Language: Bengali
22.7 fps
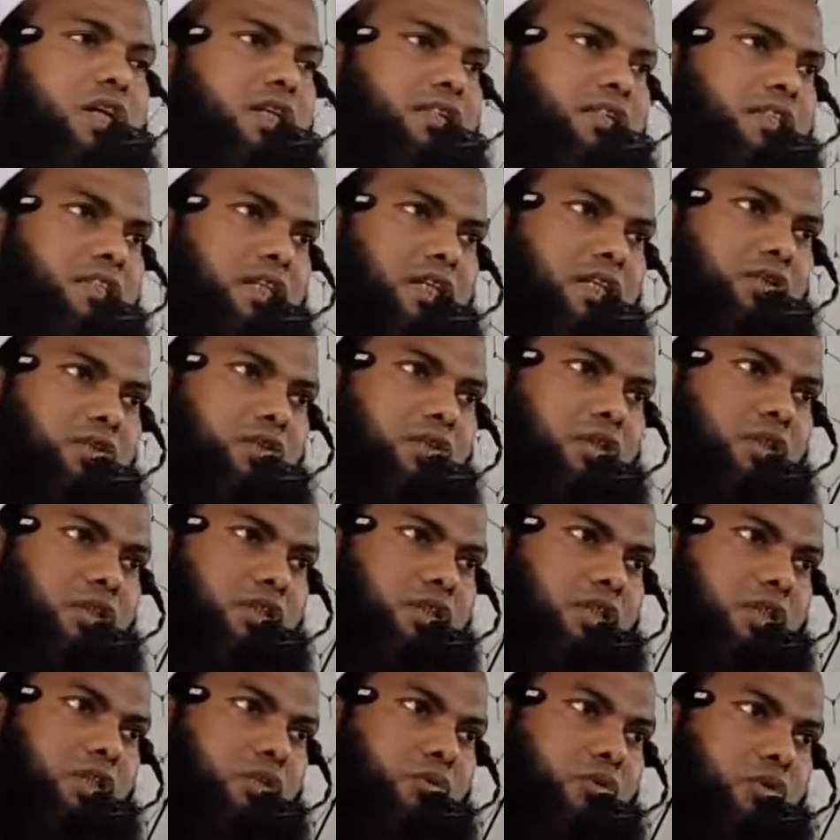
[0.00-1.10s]
গার্জিয়ান হয়ে
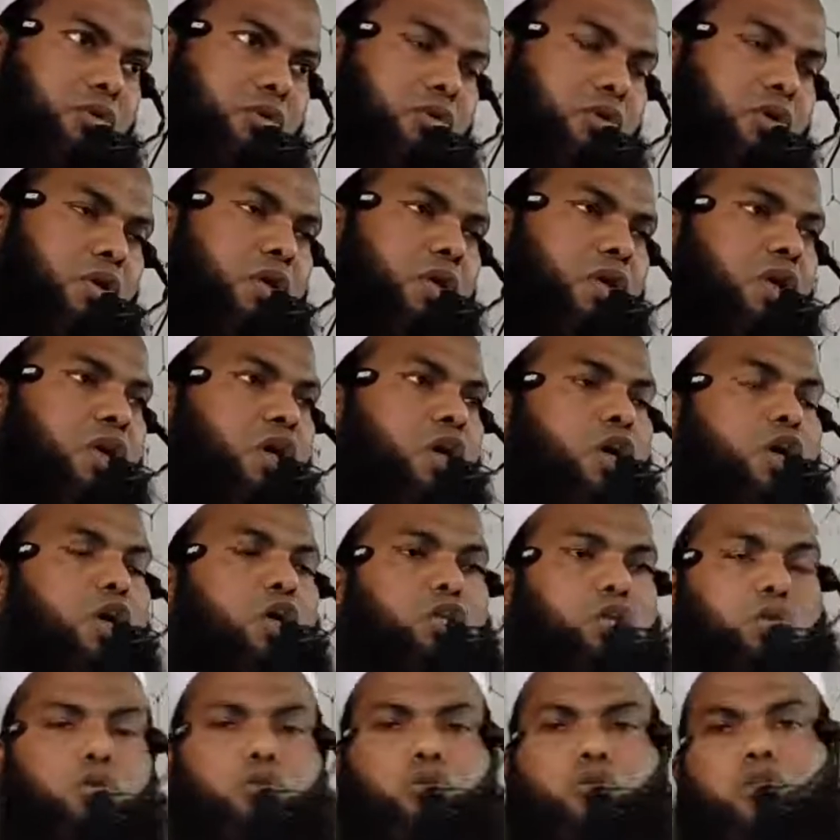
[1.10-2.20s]
যাইব
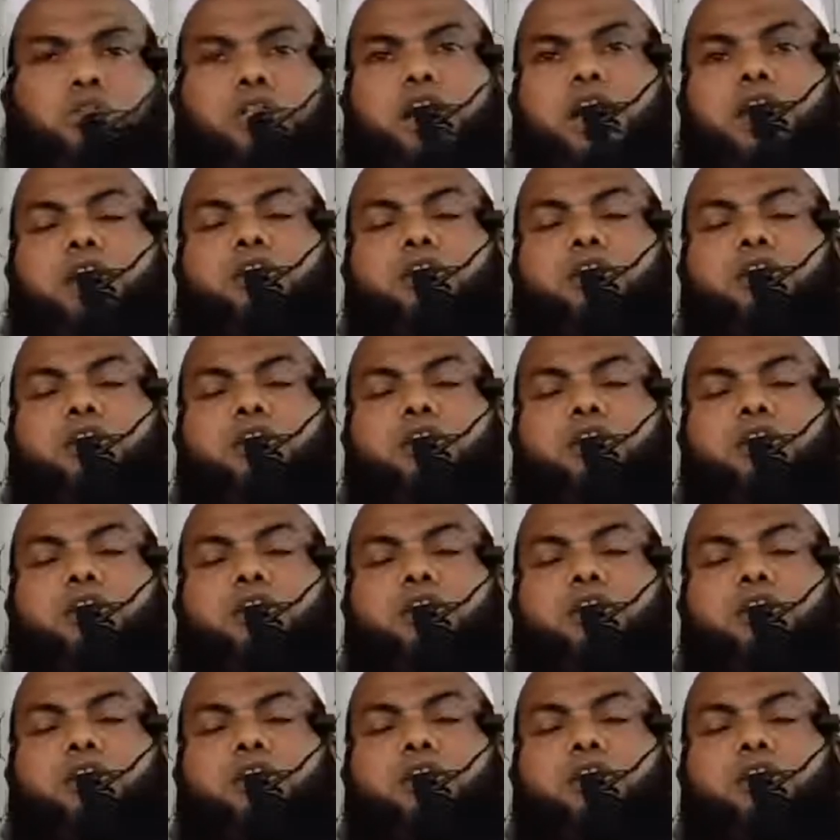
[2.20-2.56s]
শুধু